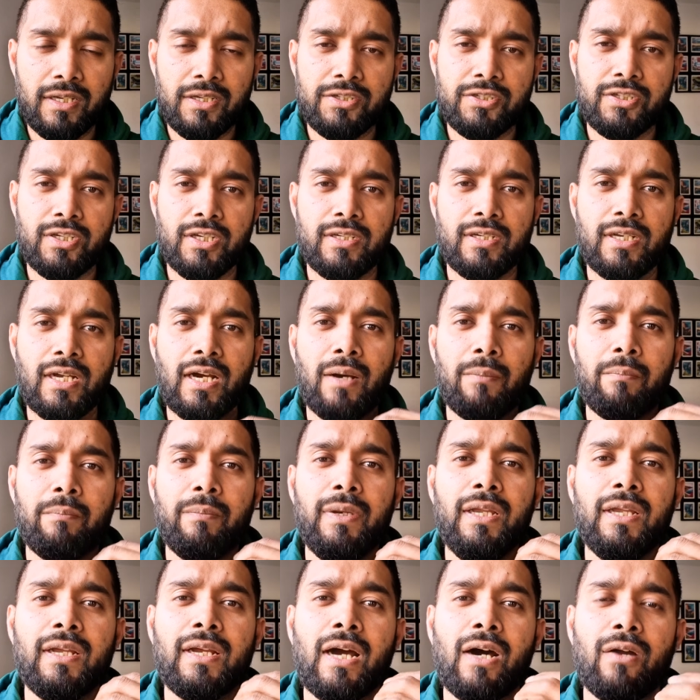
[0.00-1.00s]
সেটা
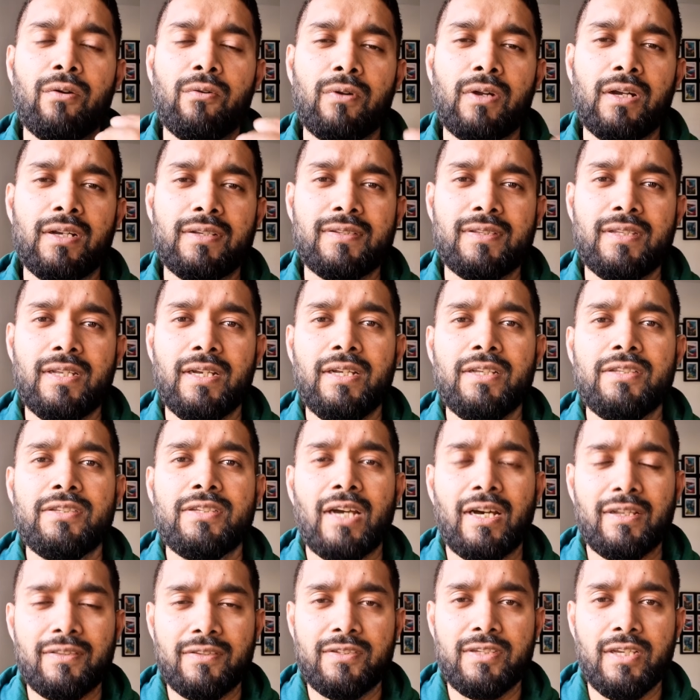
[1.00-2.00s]
আপনি কারো কাছ থেকে
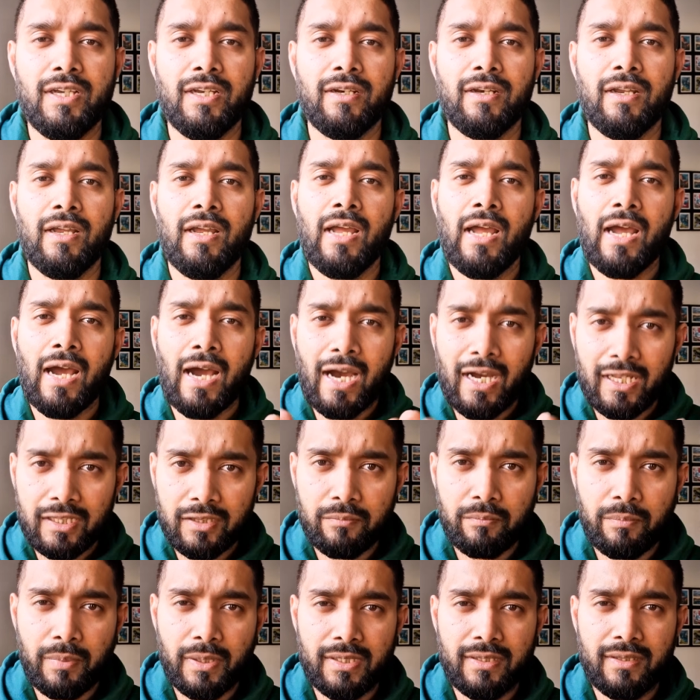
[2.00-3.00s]
চাচ্ছেন হাত
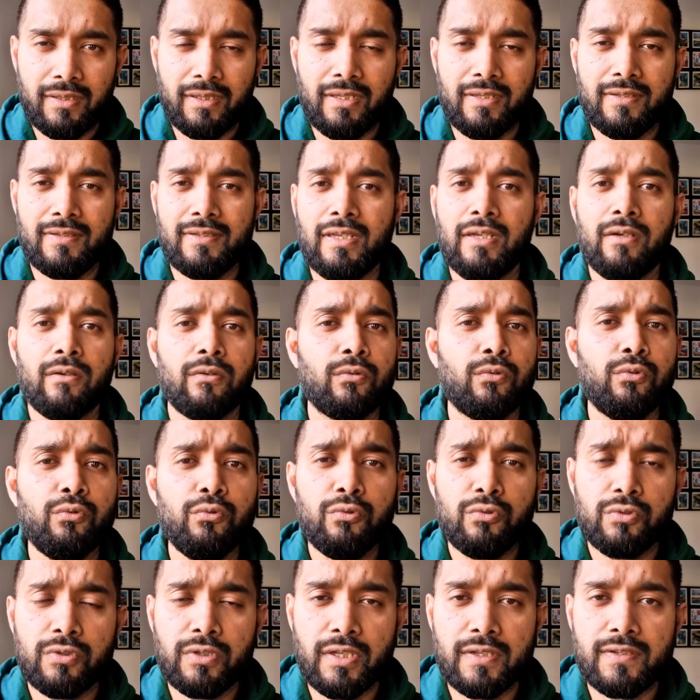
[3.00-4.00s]
পাততেছেন
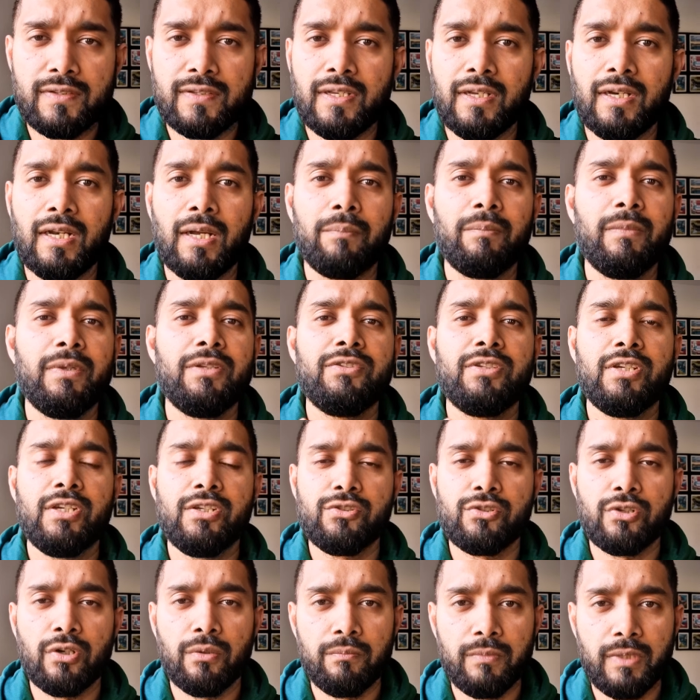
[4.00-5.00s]
খুঁজতেছেন আপনি
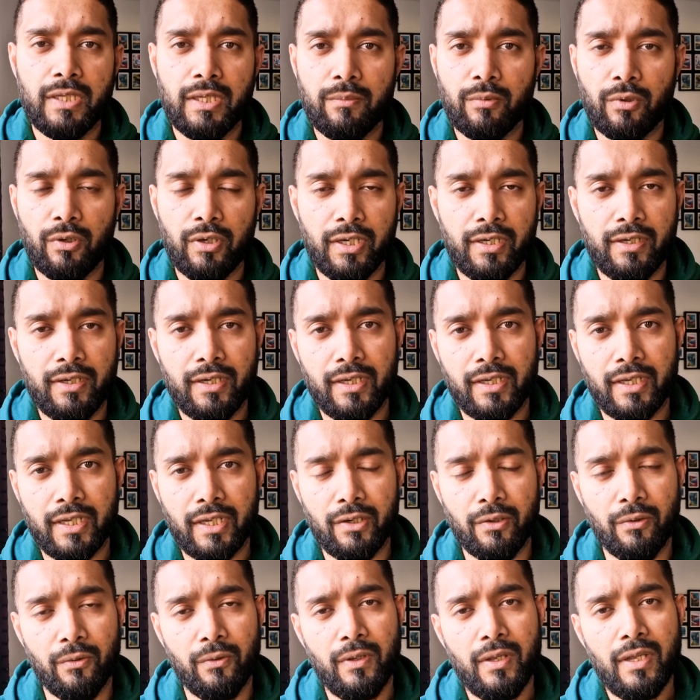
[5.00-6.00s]
যেই শব্দেই বলেন না
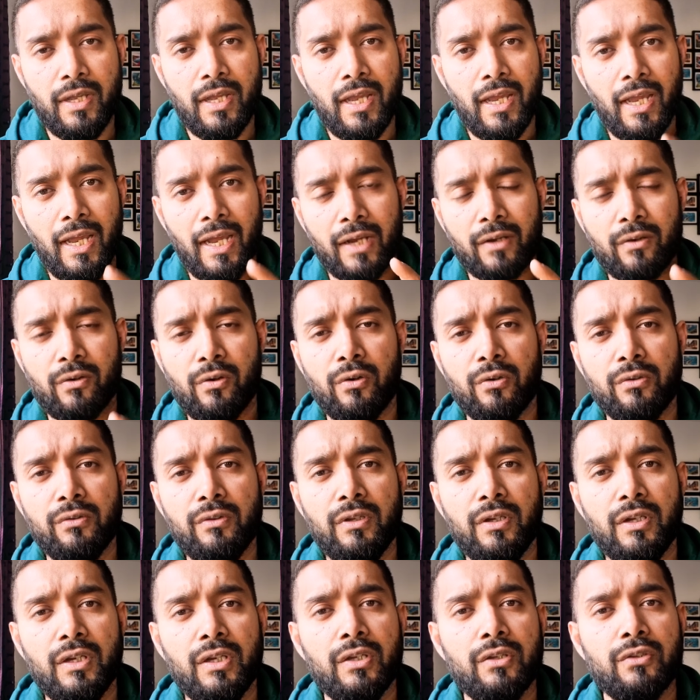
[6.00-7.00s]
কেন এখন
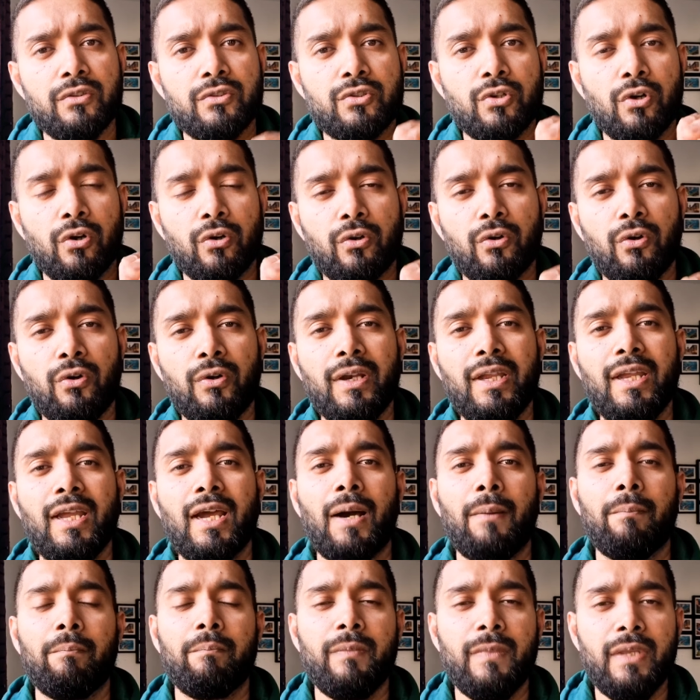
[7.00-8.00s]
যখনই
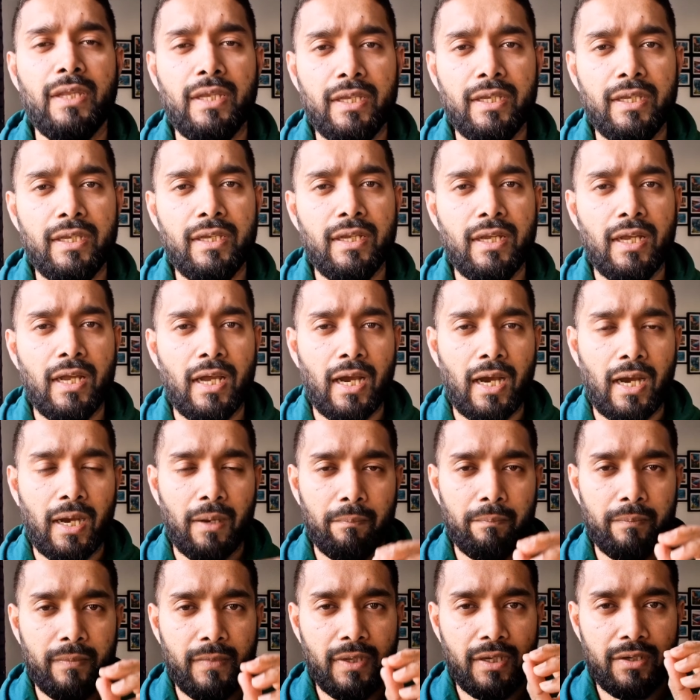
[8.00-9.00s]
আপনি
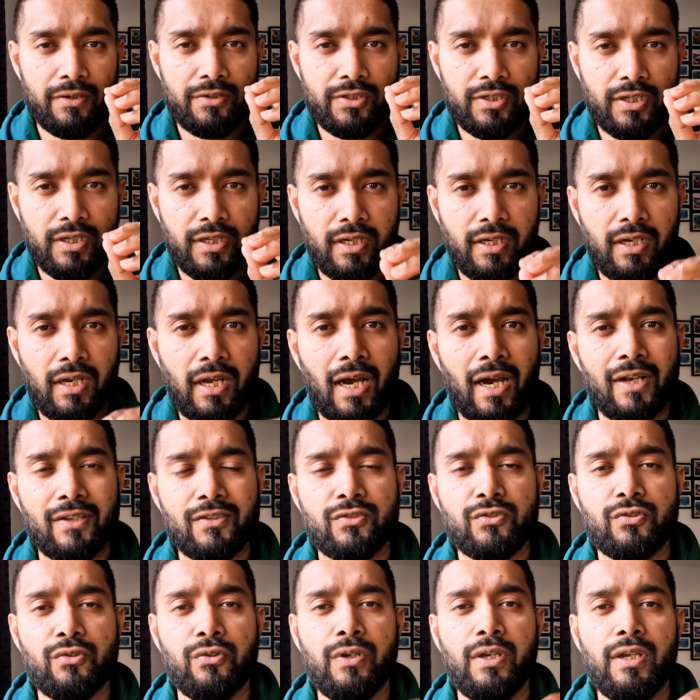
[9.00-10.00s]
আপনার যে
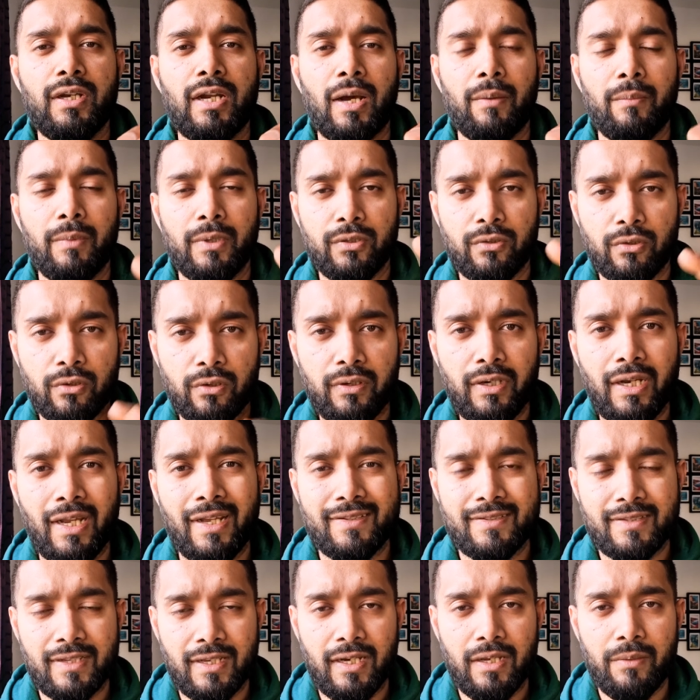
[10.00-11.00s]
আশ্রয়ের আবেদন
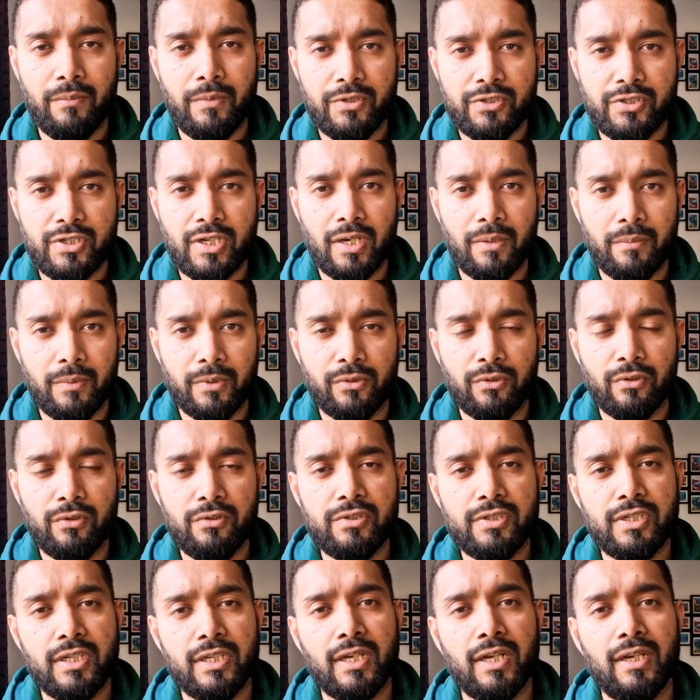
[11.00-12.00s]
অ্যাসাইলামের যে আবেদন
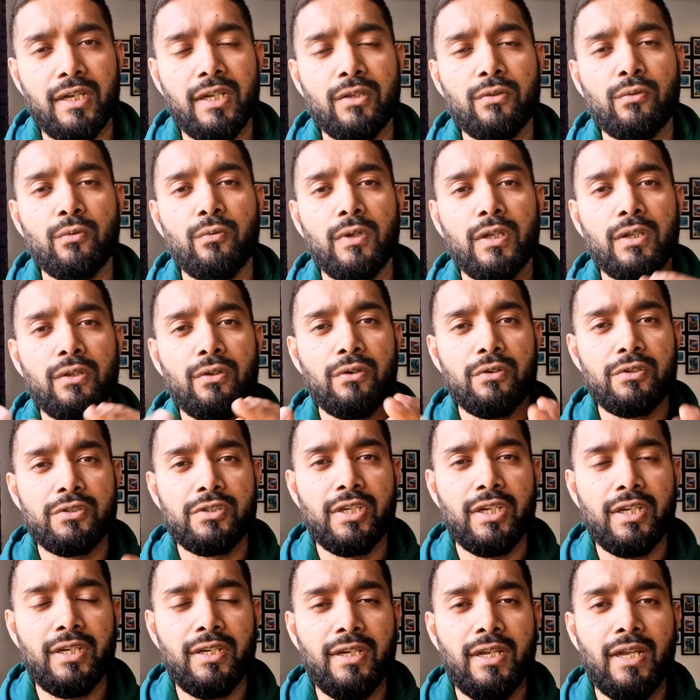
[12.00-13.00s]
সেখানে তুলে
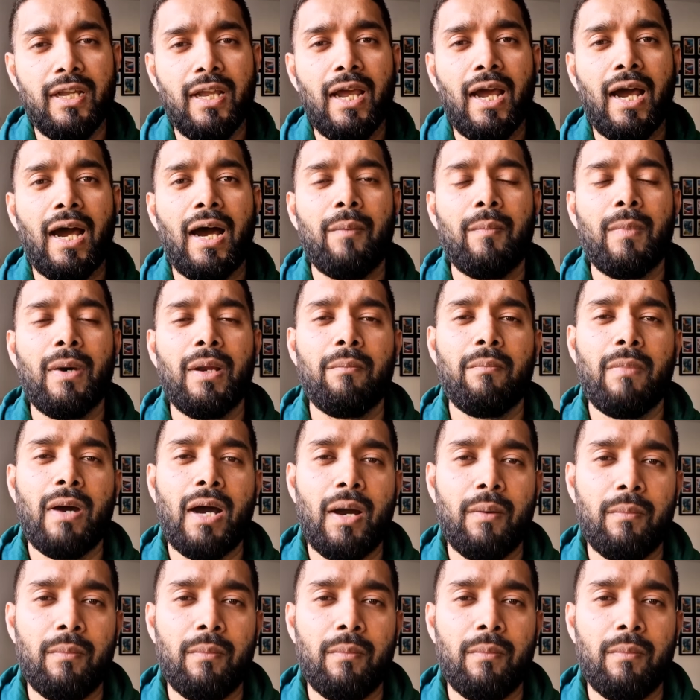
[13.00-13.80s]
ধরছেন আমার মা